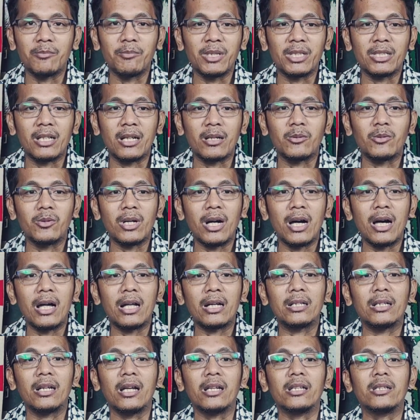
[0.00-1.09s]
Mitra
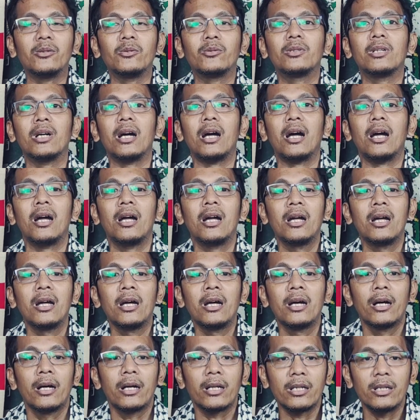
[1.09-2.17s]
Kukar dan juga
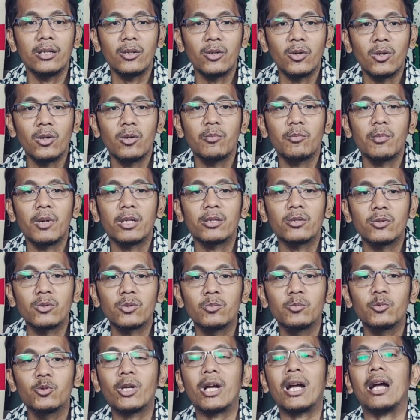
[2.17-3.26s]
Rio
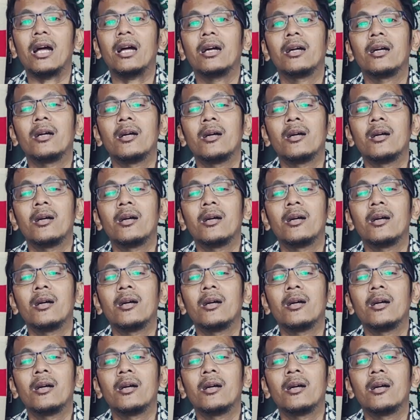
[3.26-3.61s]
Matsumura,